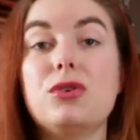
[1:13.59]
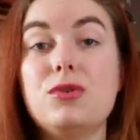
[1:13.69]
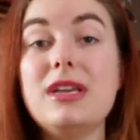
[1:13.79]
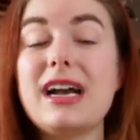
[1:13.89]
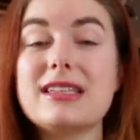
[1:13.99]
de
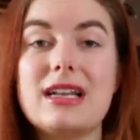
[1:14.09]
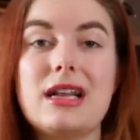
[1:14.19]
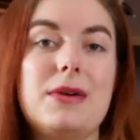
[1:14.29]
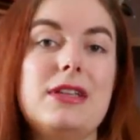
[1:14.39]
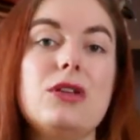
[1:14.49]
Nuit grâce à
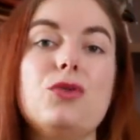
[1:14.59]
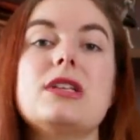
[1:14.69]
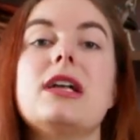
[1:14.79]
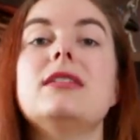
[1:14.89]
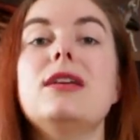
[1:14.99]
la manière dont
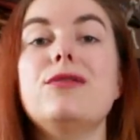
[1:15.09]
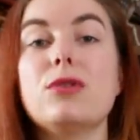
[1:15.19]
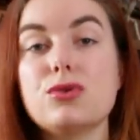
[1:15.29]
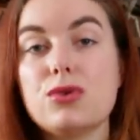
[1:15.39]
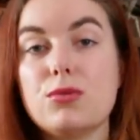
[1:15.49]
il a
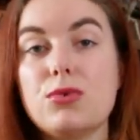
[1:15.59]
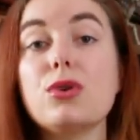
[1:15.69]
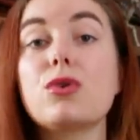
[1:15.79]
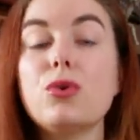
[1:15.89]
défendu le mur